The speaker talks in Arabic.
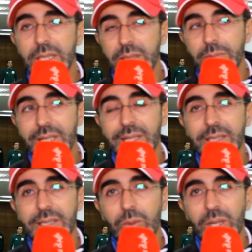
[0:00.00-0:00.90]
كما قلت
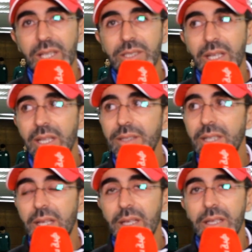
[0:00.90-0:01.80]
لك اول حاجه حنا
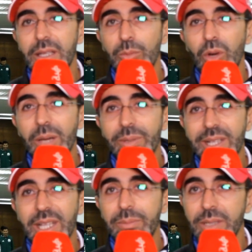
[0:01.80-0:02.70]
راه آه،
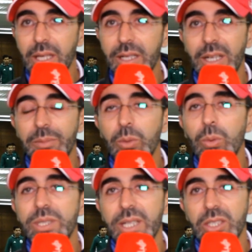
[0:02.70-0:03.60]
المقابلات اللي لعبنا راه لعبناهم
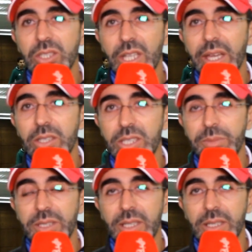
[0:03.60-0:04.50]
كلشي خارج خارج
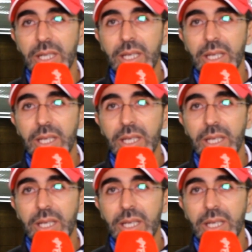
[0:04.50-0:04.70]
الميدان